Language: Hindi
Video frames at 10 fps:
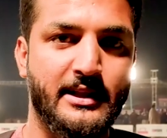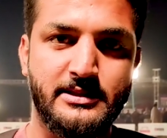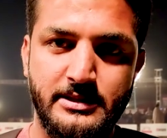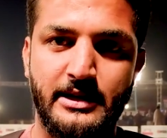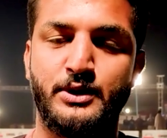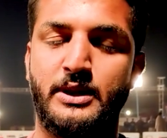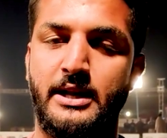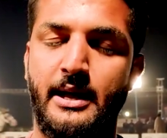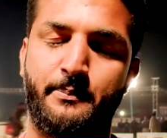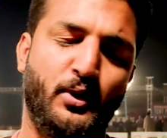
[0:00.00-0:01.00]
आज का जो
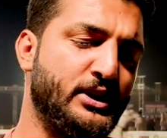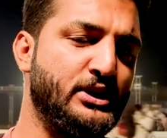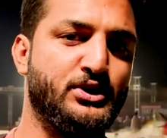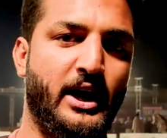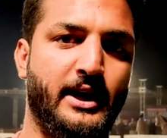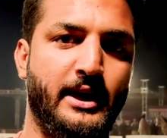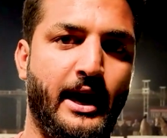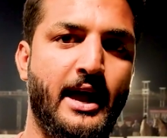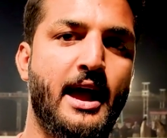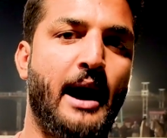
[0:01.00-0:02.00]
दिन है बहुत एंजॉय
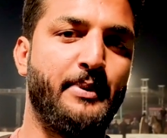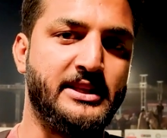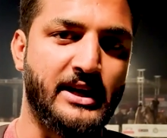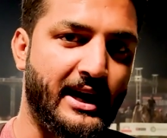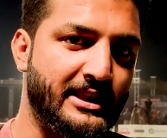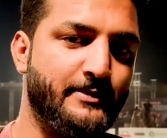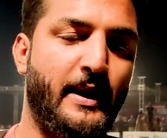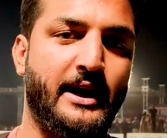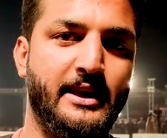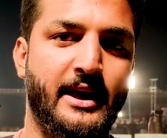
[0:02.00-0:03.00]
किया है अभी चार दिन
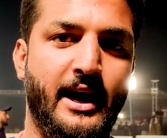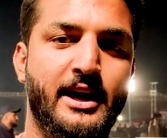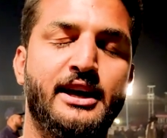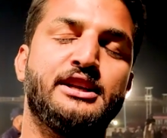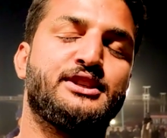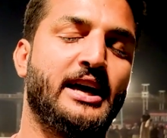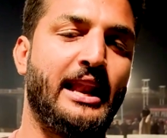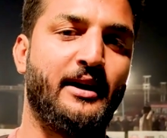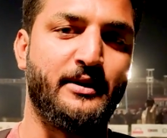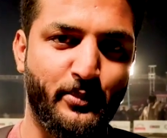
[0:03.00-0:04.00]
बाकी हैं
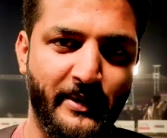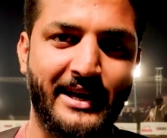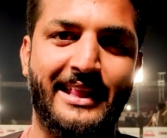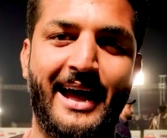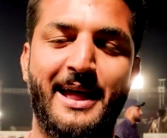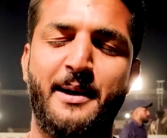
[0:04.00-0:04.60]
इनशाला उम्मीद है